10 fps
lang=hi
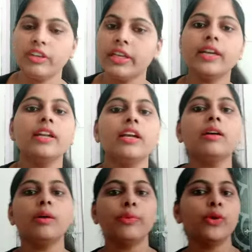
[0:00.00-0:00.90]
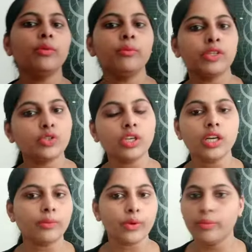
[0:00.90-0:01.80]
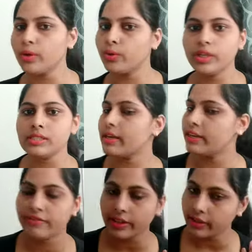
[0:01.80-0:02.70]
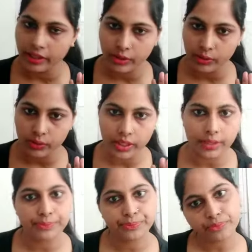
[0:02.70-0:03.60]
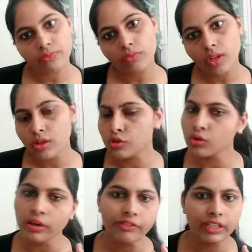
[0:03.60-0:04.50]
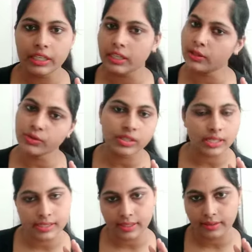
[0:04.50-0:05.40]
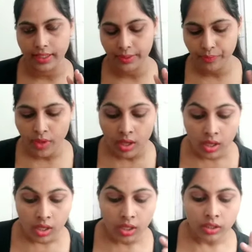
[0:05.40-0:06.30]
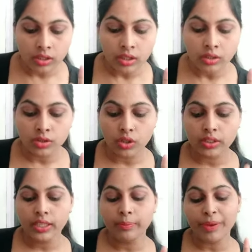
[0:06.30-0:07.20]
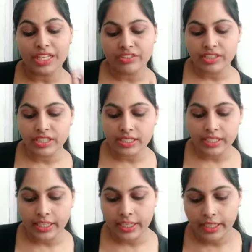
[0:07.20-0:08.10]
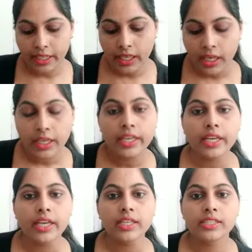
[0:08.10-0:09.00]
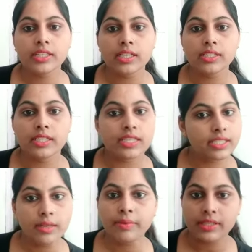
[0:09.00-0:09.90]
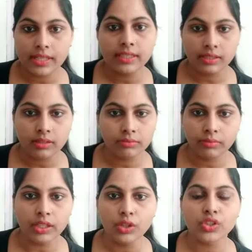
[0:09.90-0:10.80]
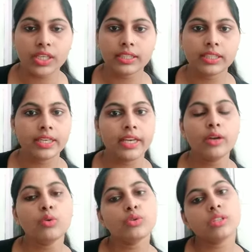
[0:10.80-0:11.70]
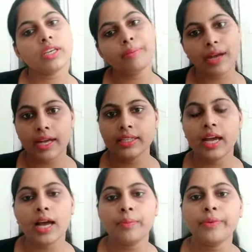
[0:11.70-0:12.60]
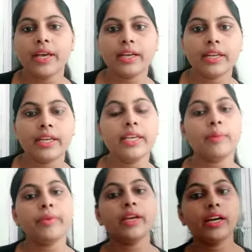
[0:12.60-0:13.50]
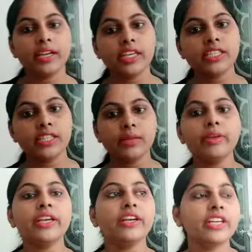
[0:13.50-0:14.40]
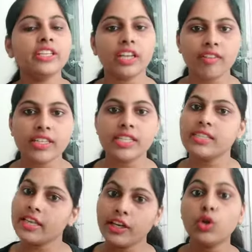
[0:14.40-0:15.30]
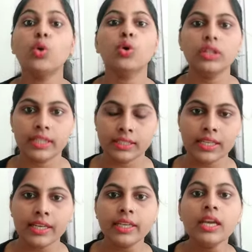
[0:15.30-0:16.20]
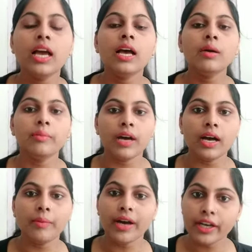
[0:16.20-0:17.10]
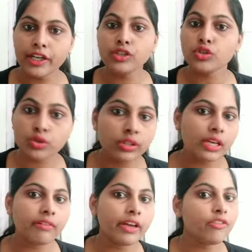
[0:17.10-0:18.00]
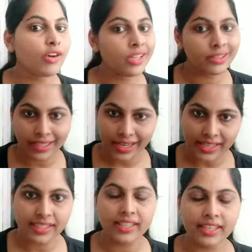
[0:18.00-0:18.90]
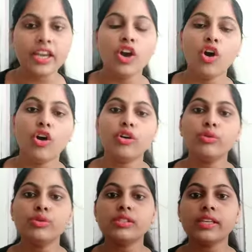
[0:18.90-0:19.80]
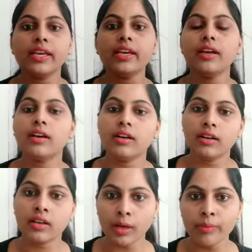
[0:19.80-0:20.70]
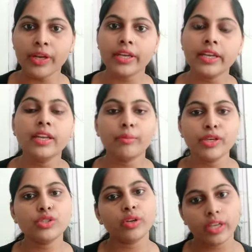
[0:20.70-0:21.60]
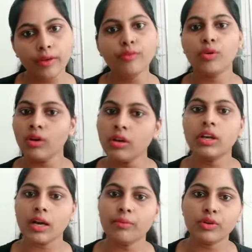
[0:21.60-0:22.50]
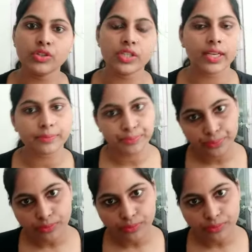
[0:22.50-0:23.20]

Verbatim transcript: विनेगर का कपड़ों बच्चों के कपड़ों में कोई साइड इफेक्ट नहीं होता है सो so, आप विनेगर यूज कर सकते हैं चौथी पांचवी चीज ये रहेगी कि ज, जैसे ही बरसात बंद हो जाती है उसके बाद आप क्या करें कि अपने घर के जितने भी खिड़की दरवाजे हैं सारे खोल दें ताकि बाहर की जो शुद्ध हवा है वो अंदर आ सके और उससे कमरे की नमी जो है वो कम हो जाए